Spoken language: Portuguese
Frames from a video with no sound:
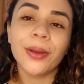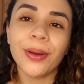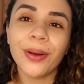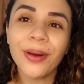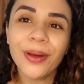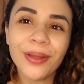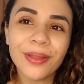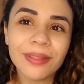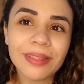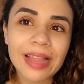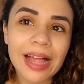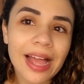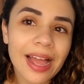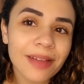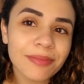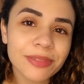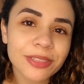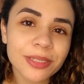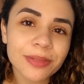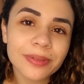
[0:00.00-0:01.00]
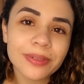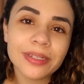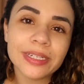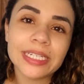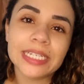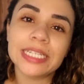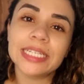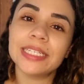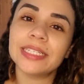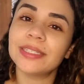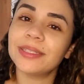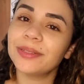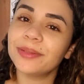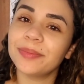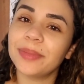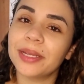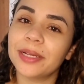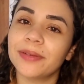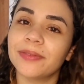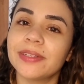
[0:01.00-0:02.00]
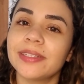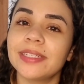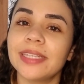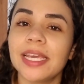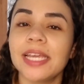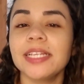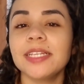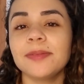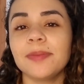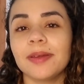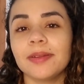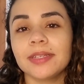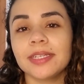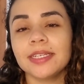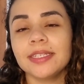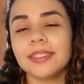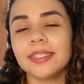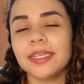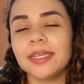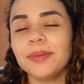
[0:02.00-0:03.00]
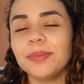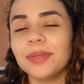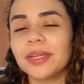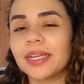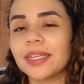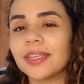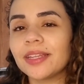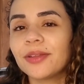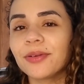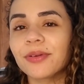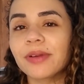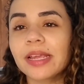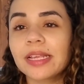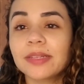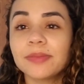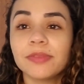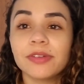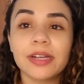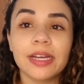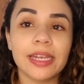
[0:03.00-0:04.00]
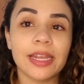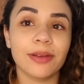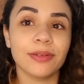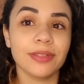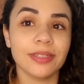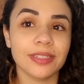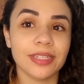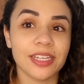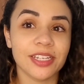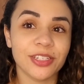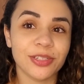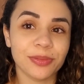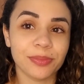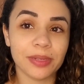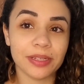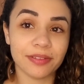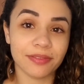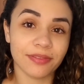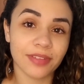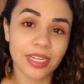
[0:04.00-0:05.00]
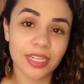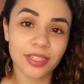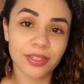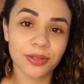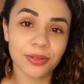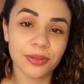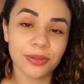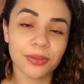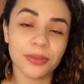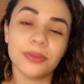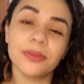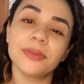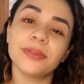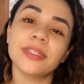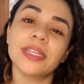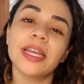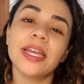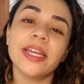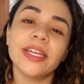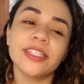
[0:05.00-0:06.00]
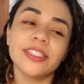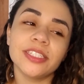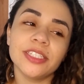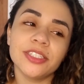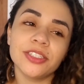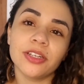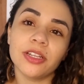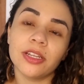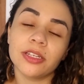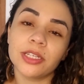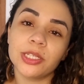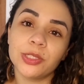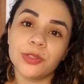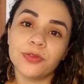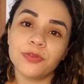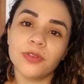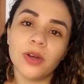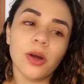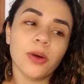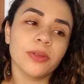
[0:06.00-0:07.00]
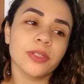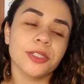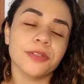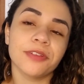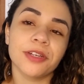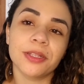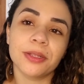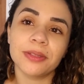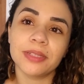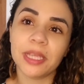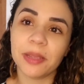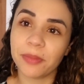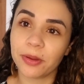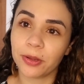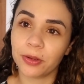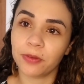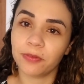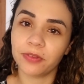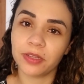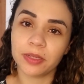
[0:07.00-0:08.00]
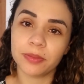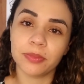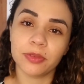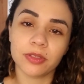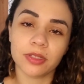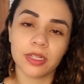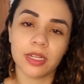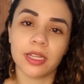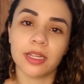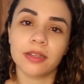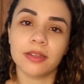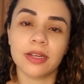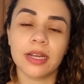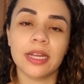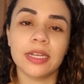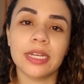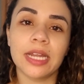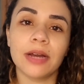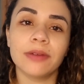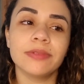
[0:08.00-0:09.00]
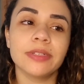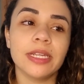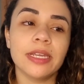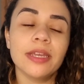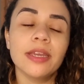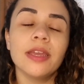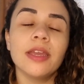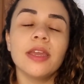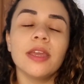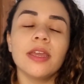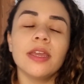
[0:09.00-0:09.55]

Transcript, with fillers: Olá, meus amores, tudo bem com vocês? Espero que sim. Pra quem ainda não conhece meu canal, sejam bem-vindos. Gente, olha é aqui de volta, já faz um tempo que eu não venho postando aqui no canal, né?